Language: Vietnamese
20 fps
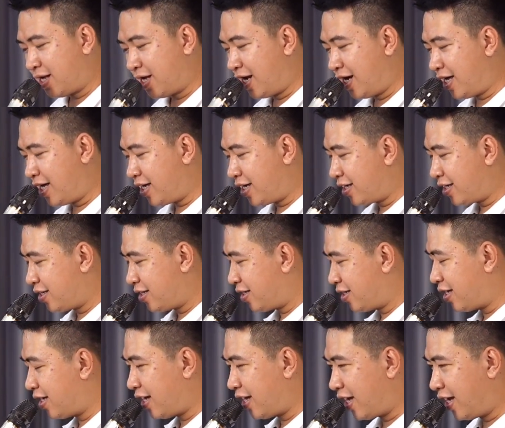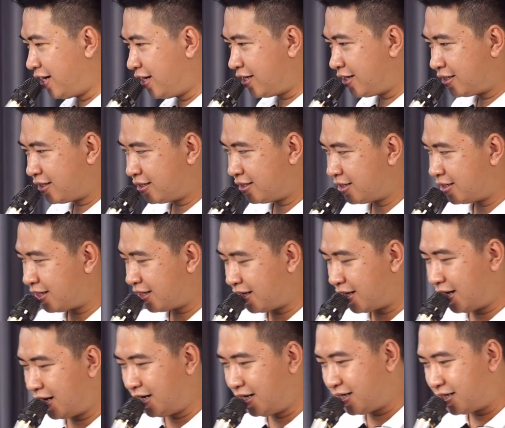ale ale ale ale ale
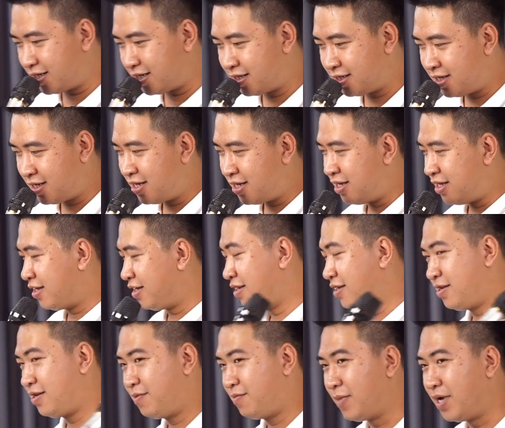ale ale ale ale ale